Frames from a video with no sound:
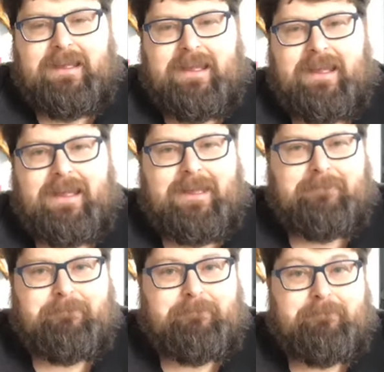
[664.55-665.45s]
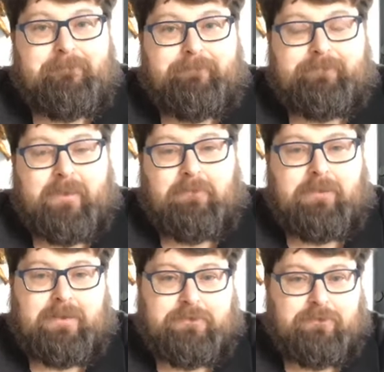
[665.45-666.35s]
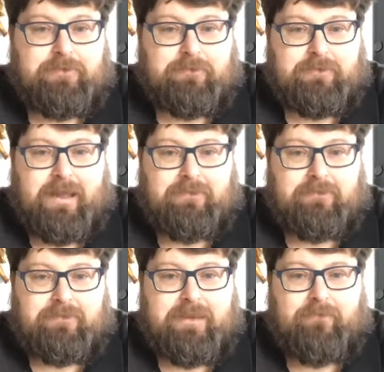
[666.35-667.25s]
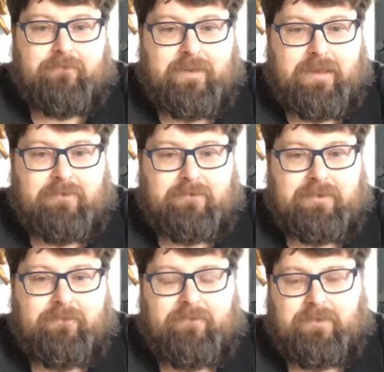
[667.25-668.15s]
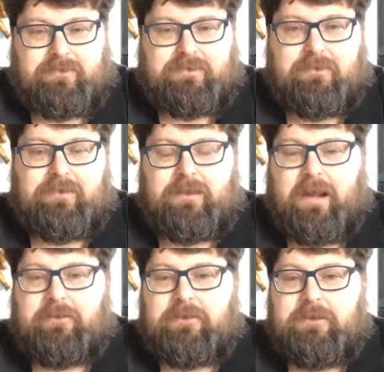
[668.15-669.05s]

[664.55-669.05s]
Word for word: Um, un, un risultato davvero, davvero straordinario.